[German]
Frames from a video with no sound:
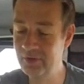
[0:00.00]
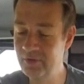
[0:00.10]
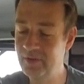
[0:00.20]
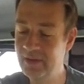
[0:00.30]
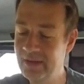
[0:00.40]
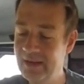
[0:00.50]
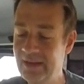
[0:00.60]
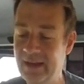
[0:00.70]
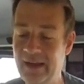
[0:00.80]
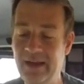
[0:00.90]
und
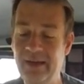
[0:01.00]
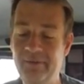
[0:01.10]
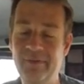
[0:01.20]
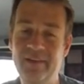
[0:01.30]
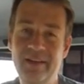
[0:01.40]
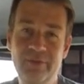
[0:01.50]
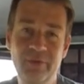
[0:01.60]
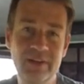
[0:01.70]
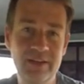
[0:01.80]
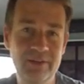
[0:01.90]
äh, was
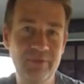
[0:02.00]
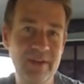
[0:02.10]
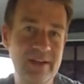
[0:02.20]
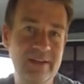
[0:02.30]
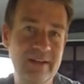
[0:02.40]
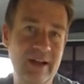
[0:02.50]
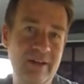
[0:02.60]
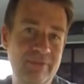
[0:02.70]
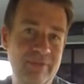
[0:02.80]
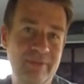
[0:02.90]
natürlich nicht fehlen
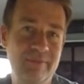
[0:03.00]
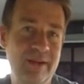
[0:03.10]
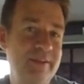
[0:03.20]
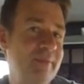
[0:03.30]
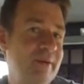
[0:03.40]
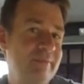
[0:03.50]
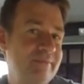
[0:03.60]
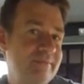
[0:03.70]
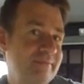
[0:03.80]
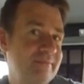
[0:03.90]
darf, manchmal
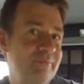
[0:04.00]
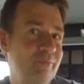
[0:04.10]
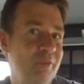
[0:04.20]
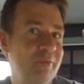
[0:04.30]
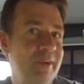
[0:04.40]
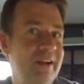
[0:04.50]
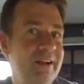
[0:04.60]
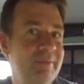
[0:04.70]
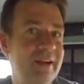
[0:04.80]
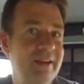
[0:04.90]
muss man
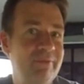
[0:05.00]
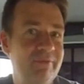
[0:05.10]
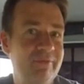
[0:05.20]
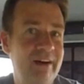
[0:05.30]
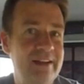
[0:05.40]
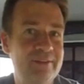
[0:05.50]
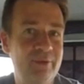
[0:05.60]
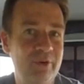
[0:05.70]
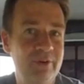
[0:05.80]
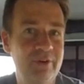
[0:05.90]
halt mal im Wald
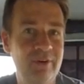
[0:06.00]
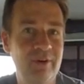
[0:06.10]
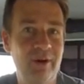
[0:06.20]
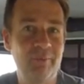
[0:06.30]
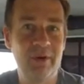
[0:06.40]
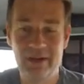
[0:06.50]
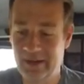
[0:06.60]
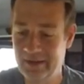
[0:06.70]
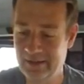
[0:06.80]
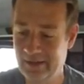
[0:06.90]
gucken, ob man
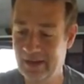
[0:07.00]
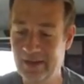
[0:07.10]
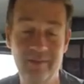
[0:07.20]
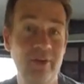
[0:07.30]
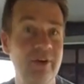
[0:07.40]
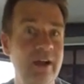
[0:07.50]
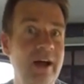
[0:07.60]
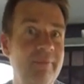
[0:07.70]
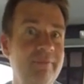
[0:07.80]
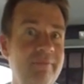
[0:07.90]
da nicht ein kleines Loch
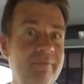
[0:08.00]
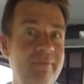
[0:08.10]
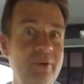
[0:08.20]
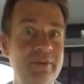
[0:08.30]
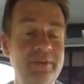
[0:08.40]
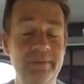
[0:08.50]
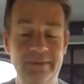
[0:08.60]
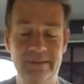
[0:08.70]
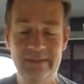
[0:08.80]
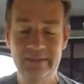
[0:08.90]
graben möchte.
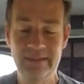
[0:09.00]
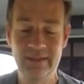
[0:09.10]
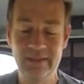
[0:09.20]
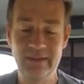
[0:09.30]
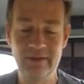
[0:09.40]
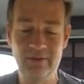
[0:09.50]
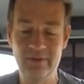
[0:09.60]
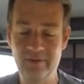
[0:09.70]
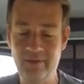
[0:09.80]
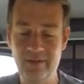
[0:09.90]

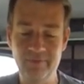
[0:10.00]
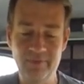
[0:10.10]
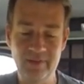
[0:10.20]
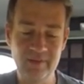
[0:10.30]
Und ähm,